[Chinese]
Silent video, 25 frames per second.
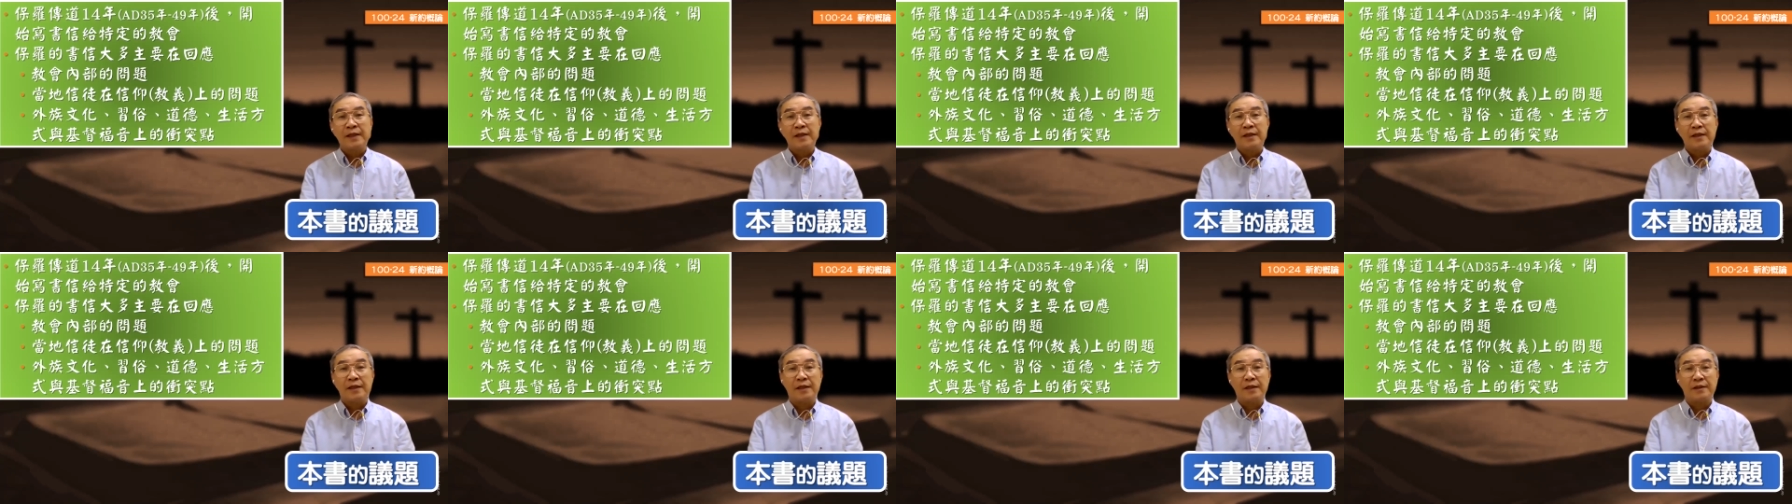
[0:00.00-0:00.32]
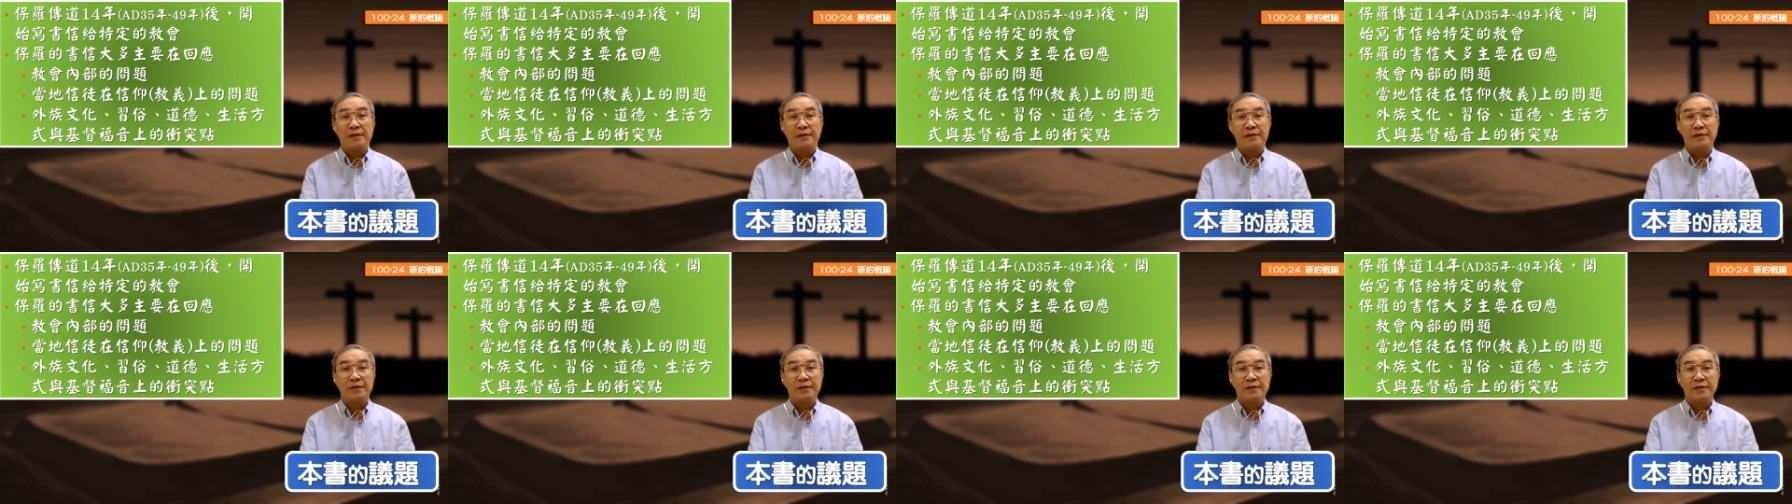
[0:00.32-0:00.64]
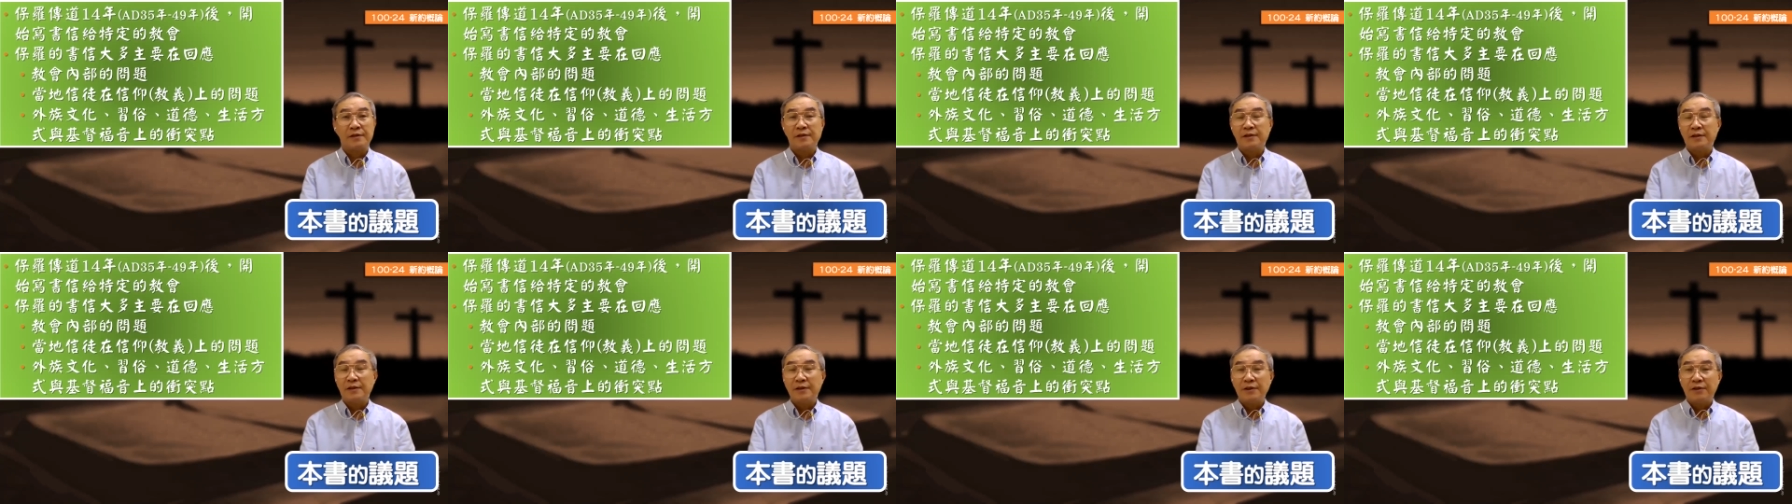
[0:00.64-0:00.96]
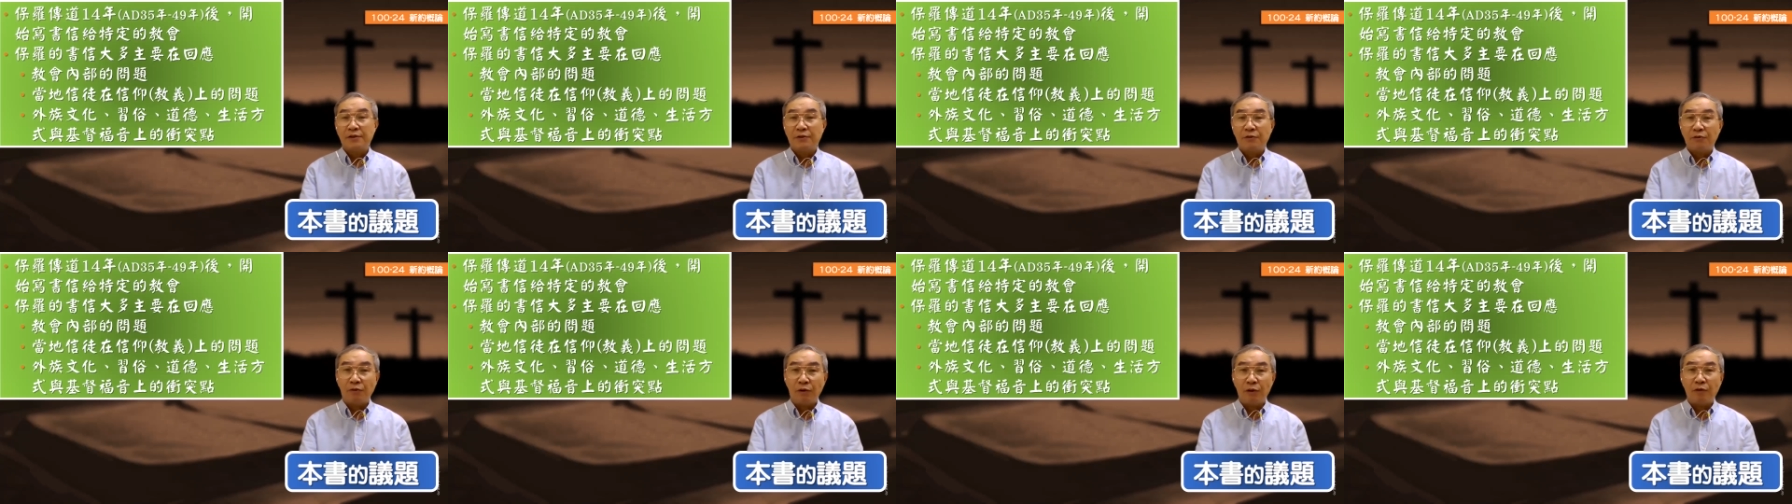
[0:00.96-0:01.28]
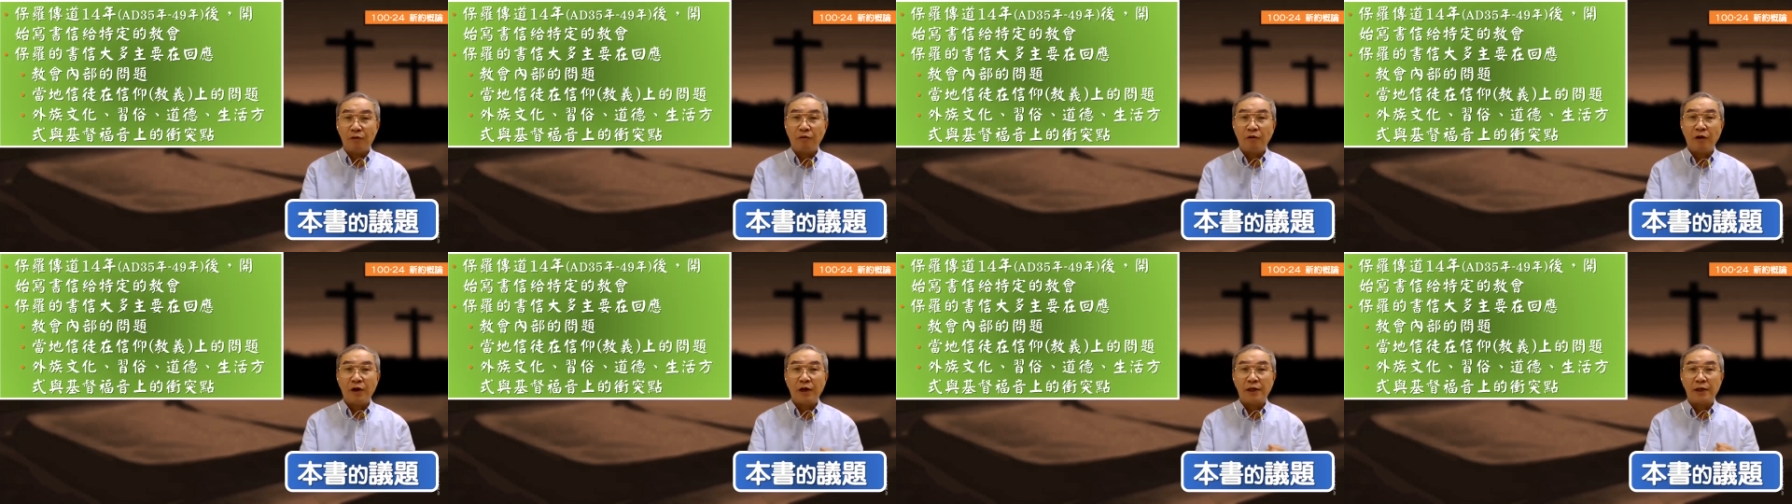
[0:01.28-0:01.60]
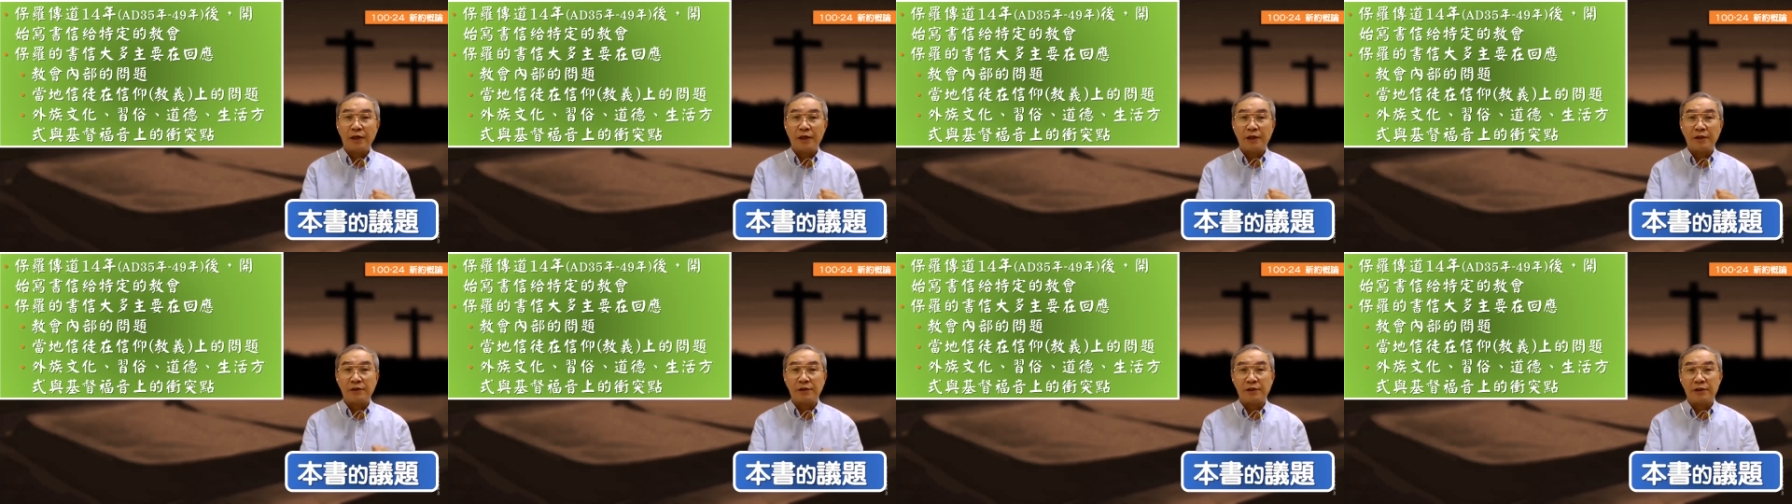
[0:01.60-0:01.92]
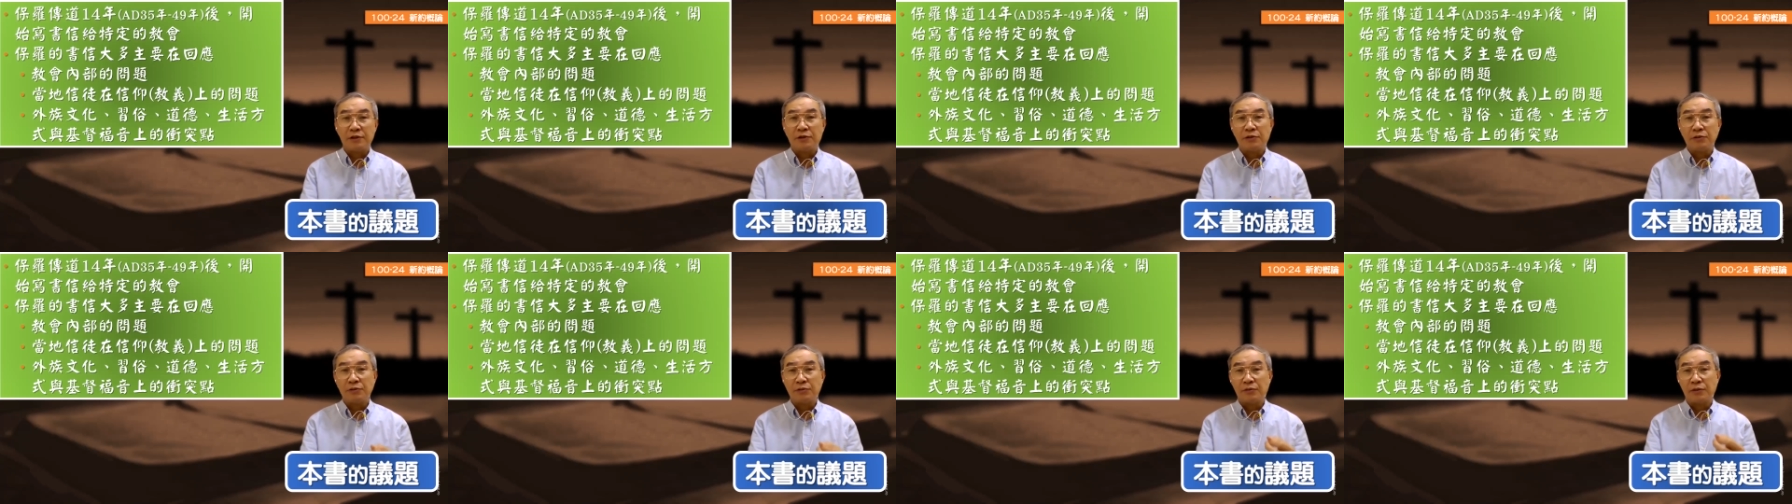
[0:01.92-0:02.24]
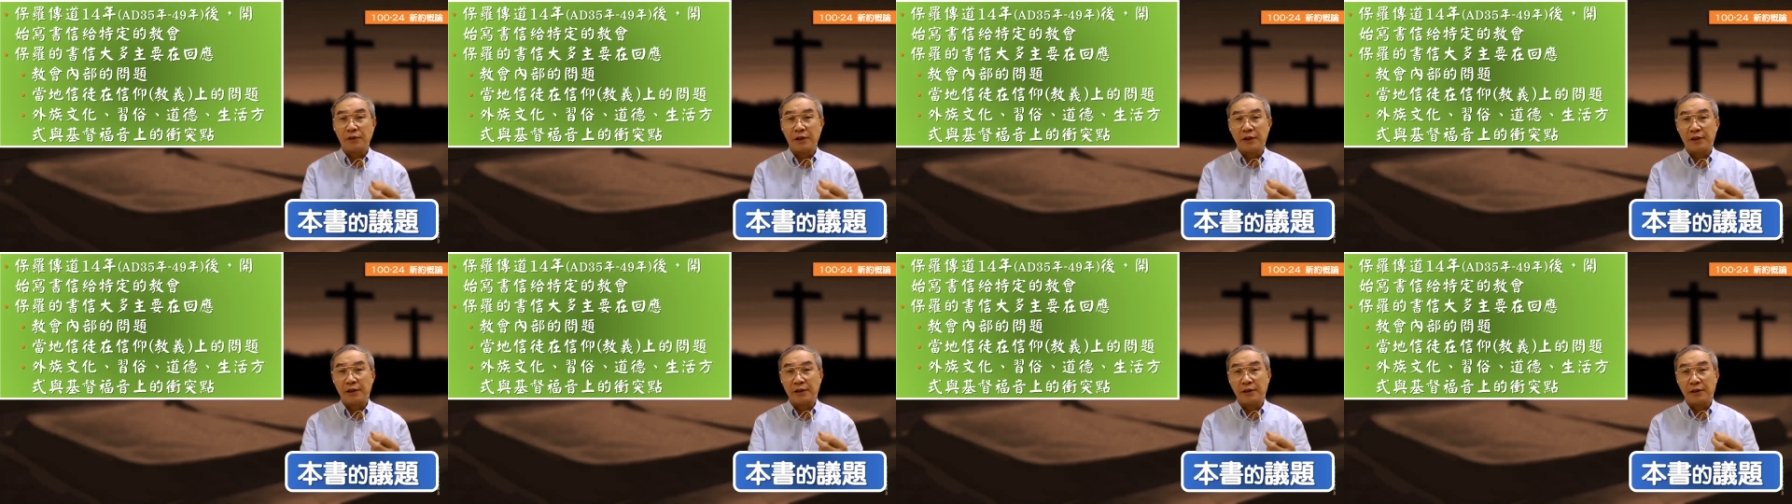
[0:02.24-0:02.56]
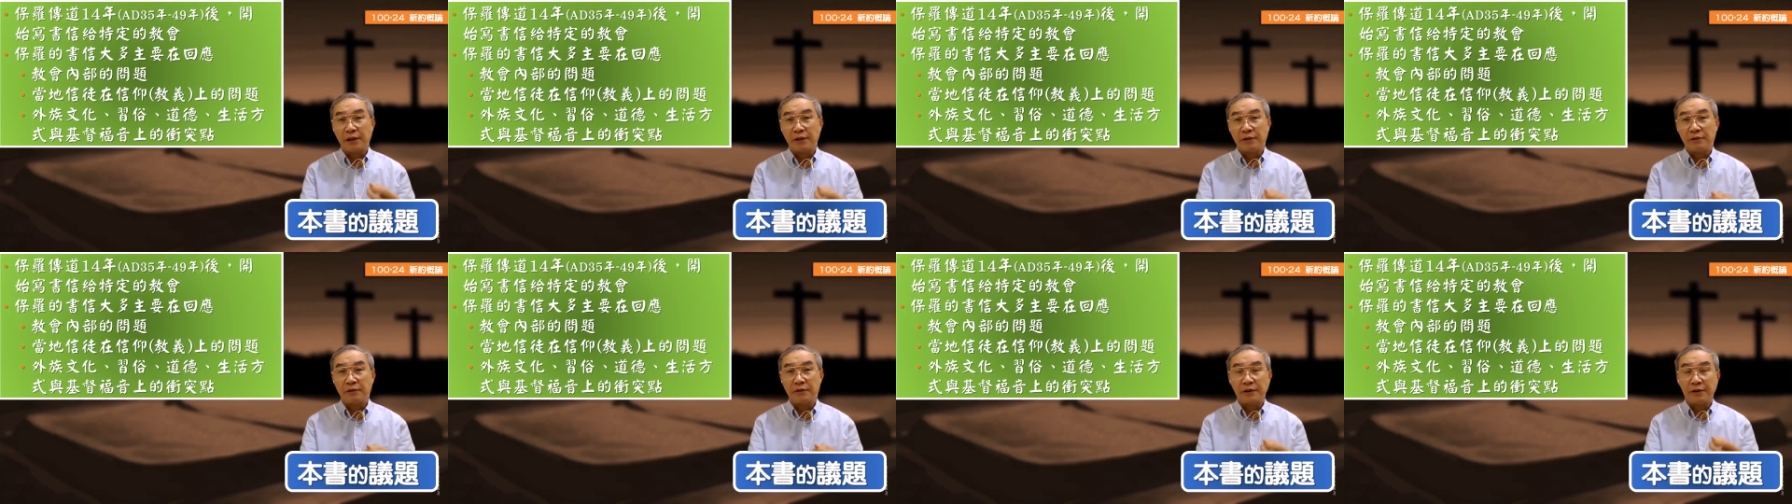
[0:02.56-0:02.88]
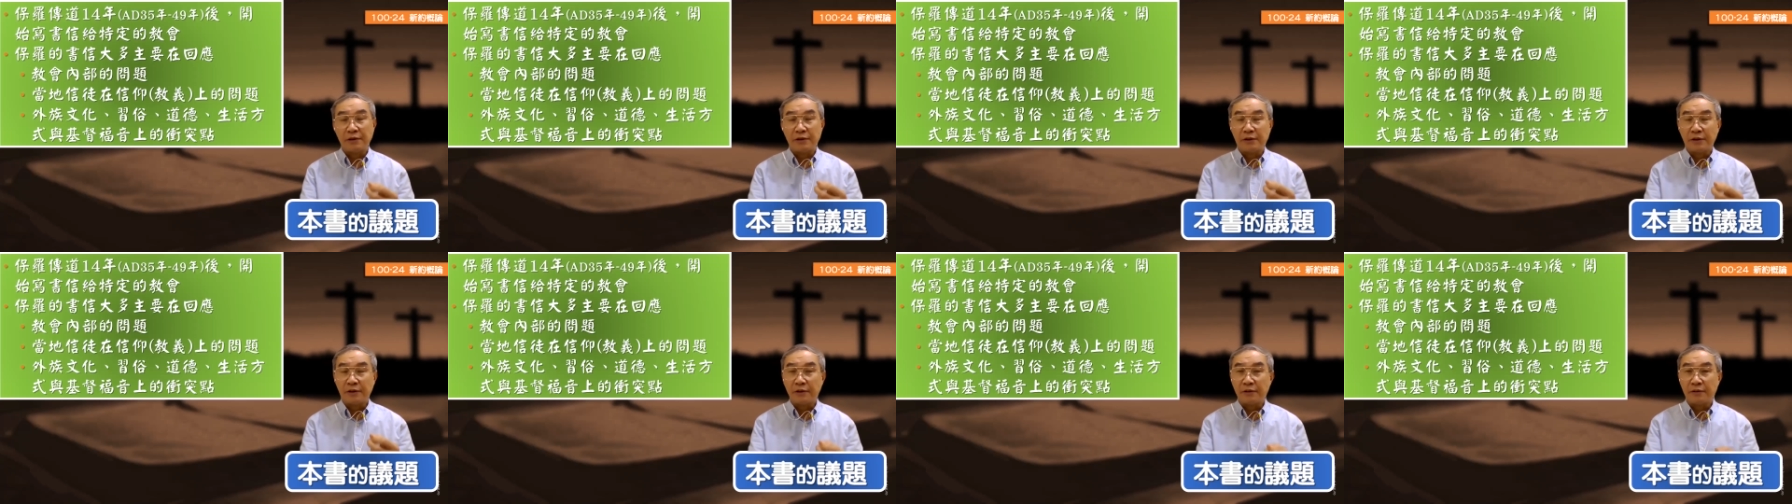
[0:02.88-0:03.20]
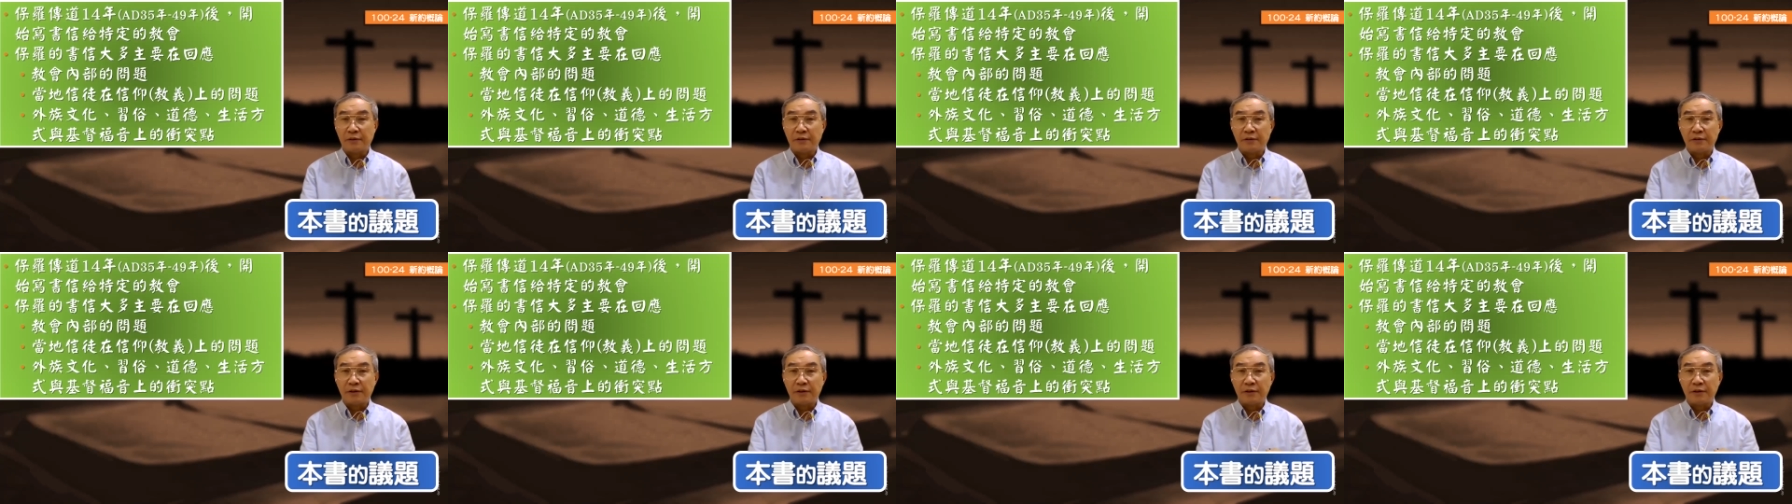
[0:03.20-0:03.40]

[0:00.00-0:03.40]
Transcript: 啊习文化习俗啊道德生